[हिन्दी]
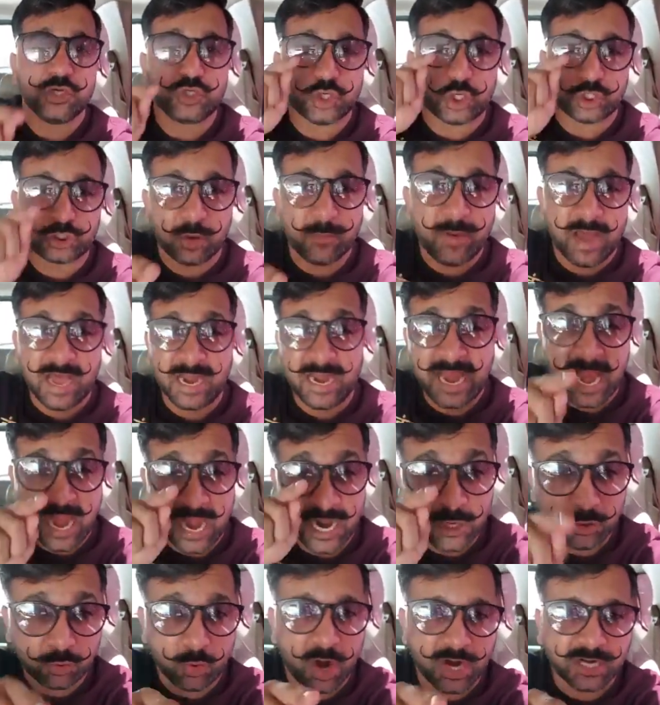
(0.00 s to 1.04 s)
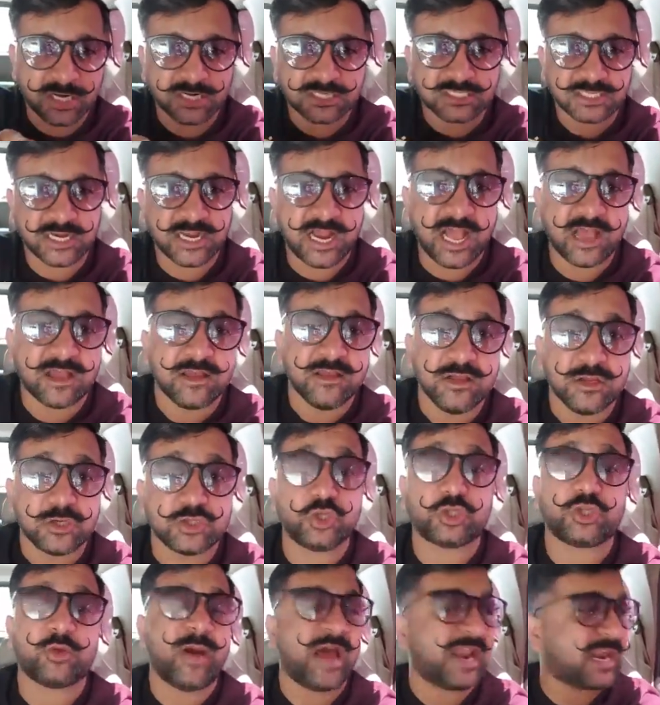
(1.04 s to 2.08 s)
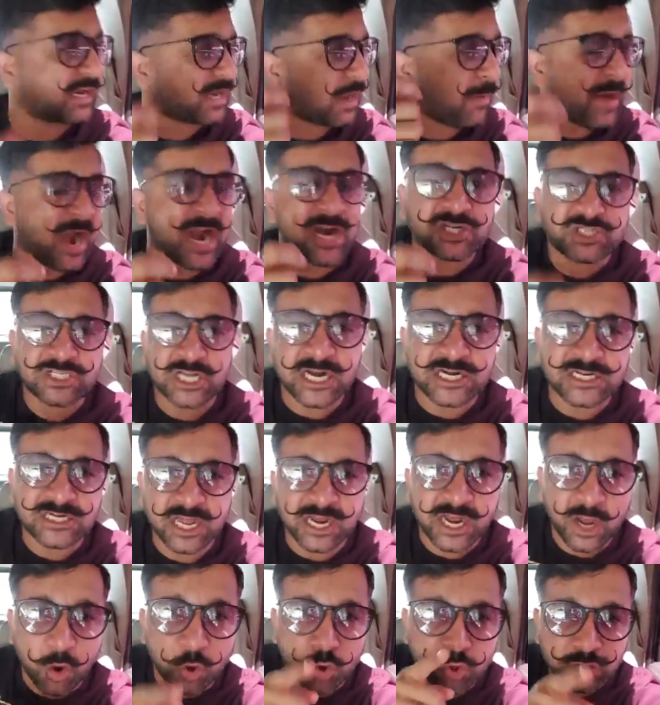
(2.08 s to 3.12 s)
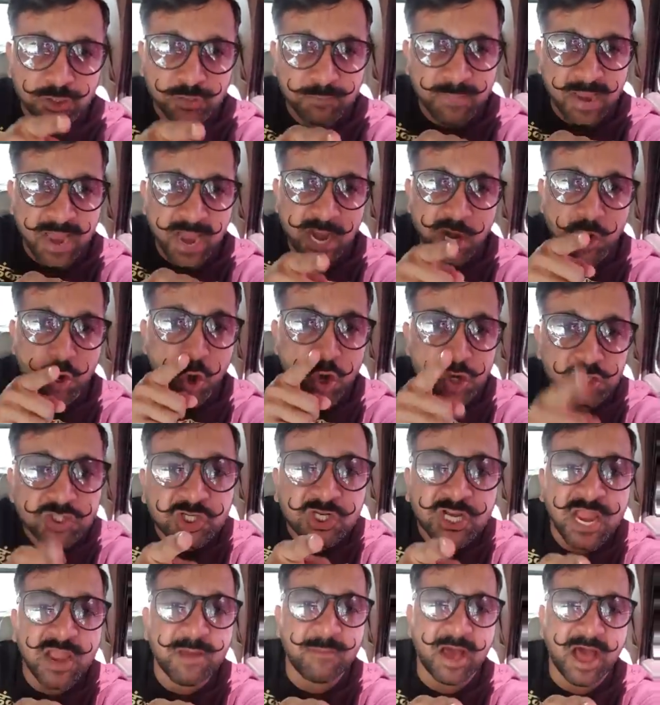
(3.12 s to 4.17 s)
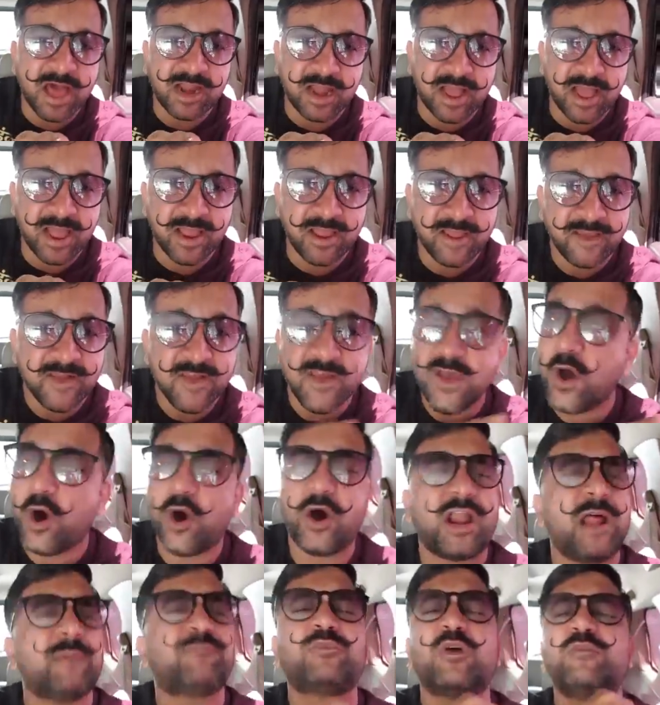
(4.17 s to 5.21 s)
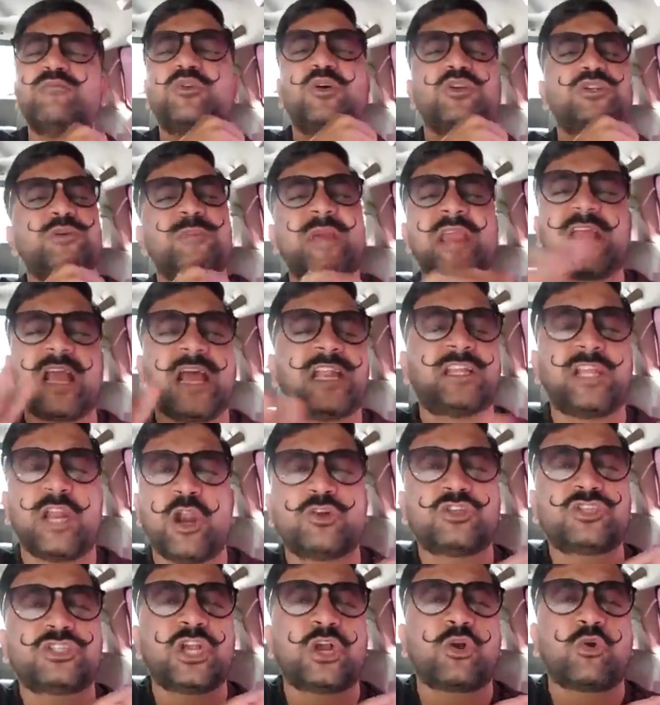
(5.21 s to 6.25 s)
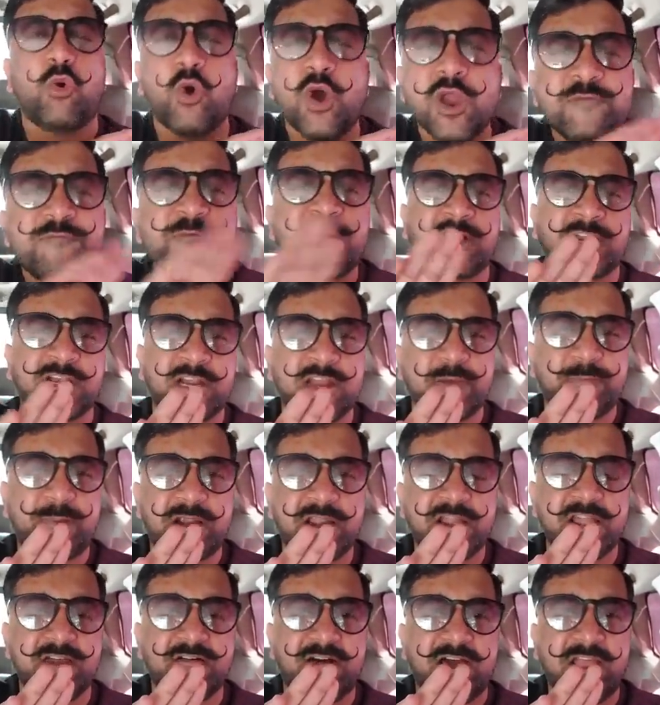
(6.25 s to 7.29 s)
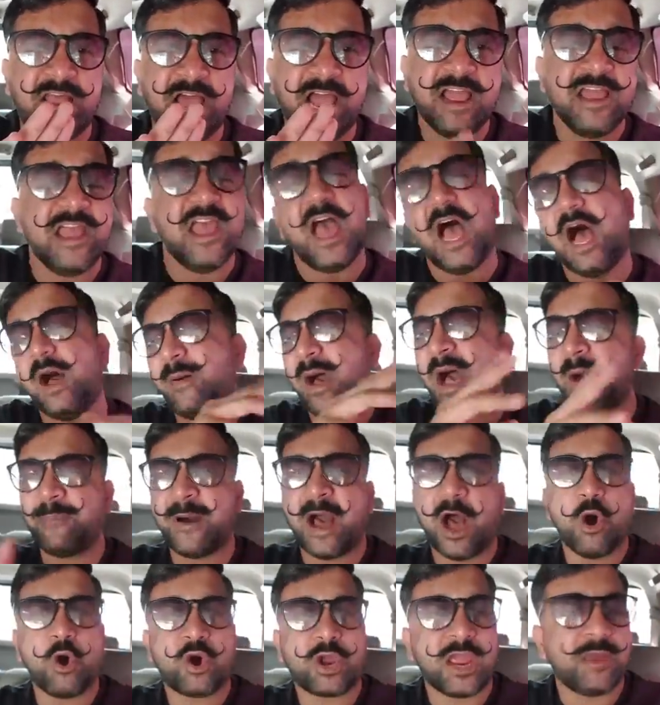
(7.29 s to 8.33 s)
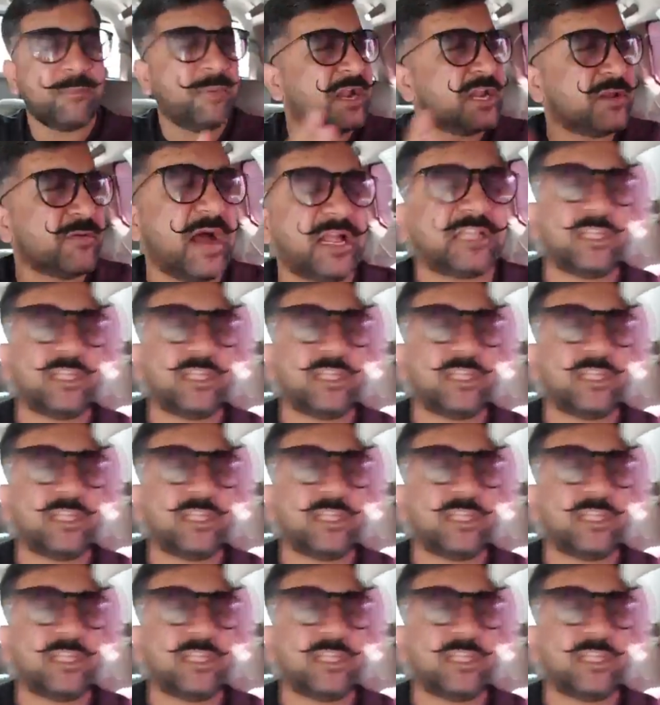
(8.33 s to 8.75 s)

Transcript: जो तुम्हारे हेडक्वार्टर है ना जो तुम्हारे कमांड सेंटर है उसमें घुस के मारा है और अब तुम कुछ भी करते रहो उससे कोई फर्क नहीं पड़ने वाला है अब आप आओगे बनी